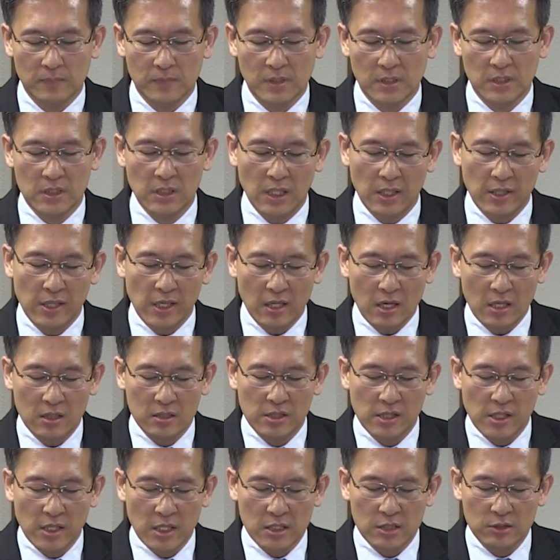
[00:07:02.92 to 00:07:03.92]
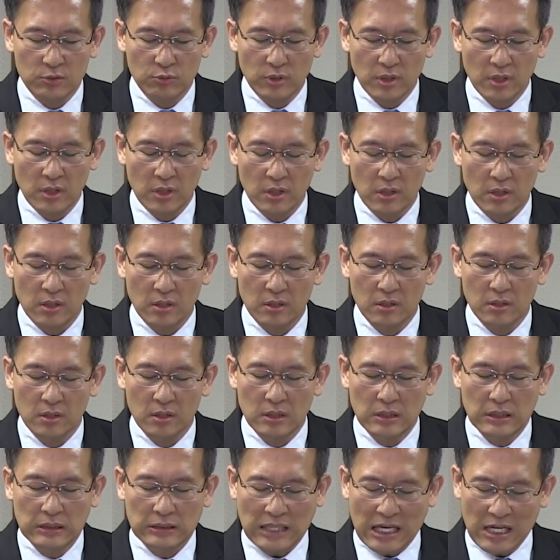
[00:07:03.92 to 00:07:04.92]
그 아내가 그에게 이르
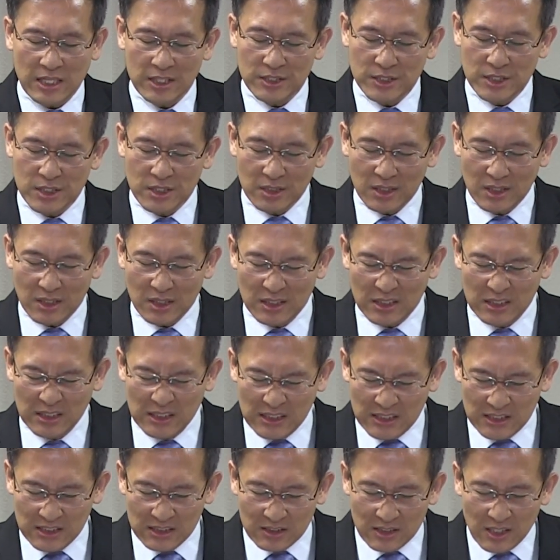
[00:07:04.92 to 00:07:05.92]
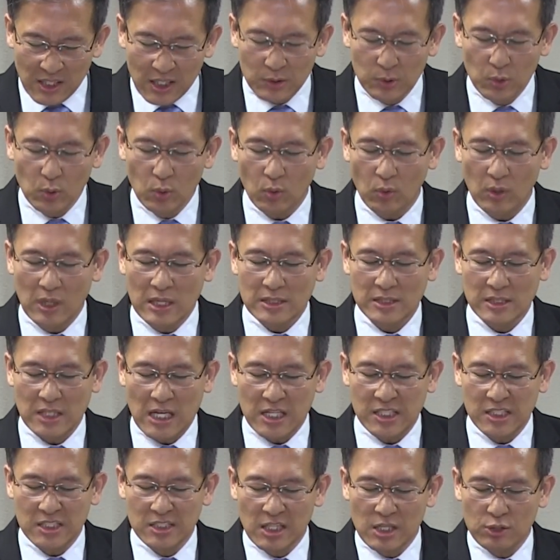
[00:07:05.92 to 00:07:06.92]
당신이 그래도
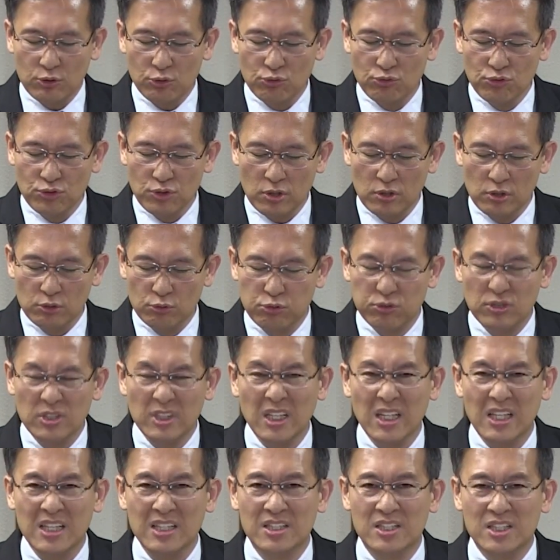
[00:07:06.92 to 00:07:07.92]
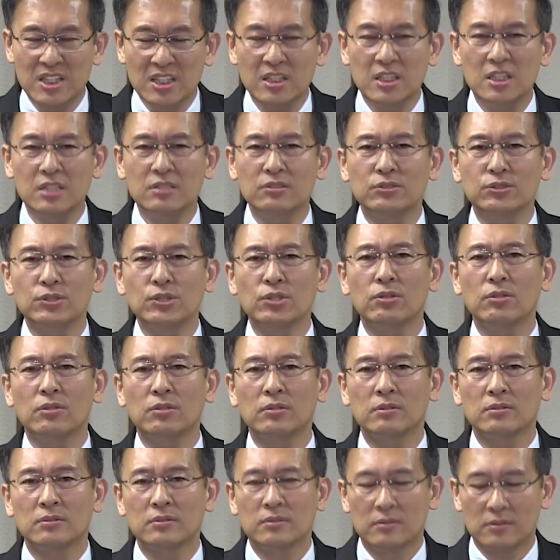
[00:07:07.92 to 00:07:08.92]
자신의 순전을 굳게
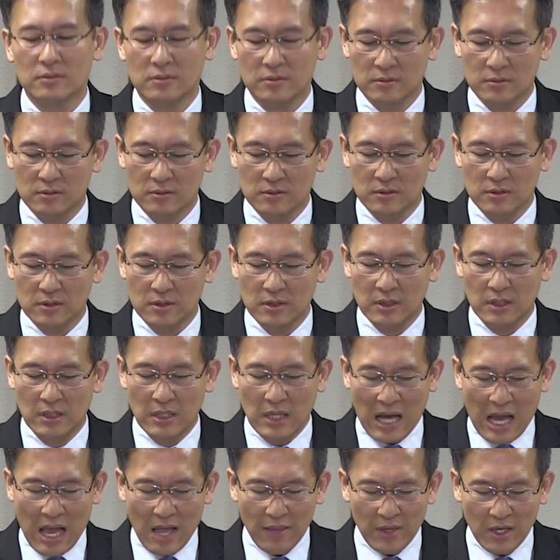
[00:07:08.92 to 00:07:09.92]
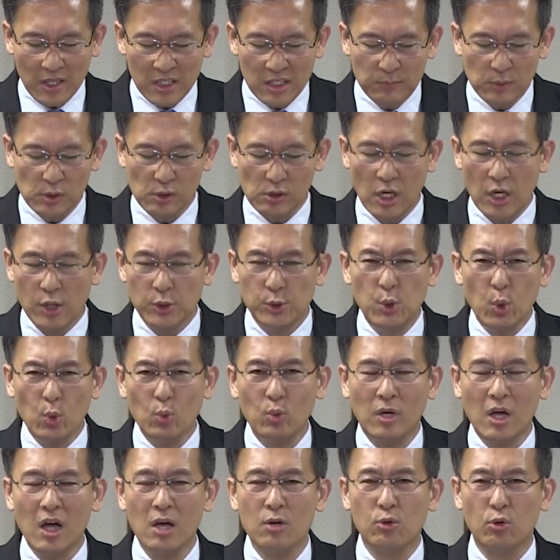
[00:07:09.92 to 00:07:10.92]
지키느뇨 하나님을
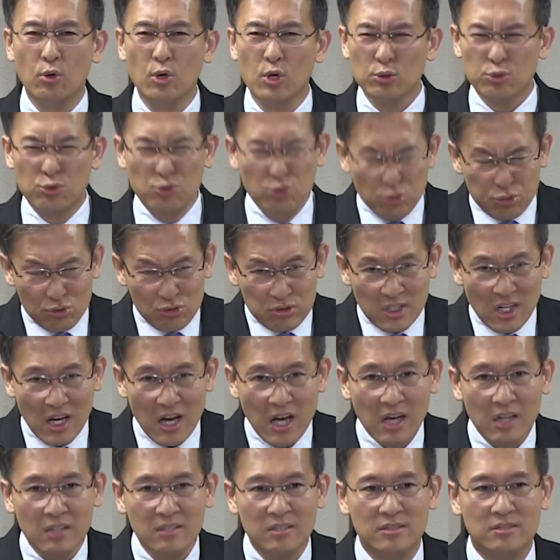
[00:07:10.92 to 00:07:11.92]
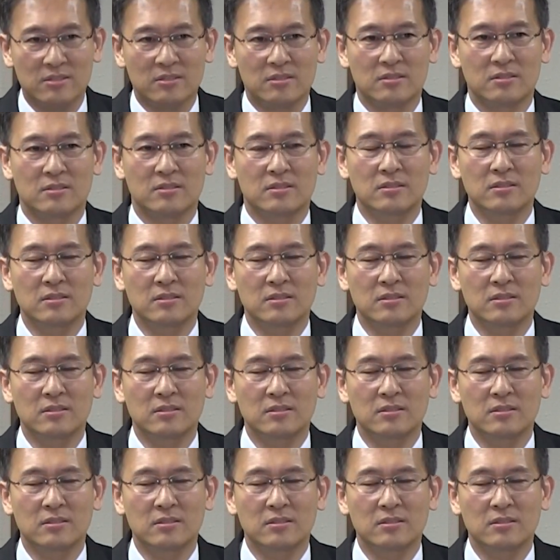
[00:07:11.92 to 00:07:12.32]
욕하고 죽으라 그랬어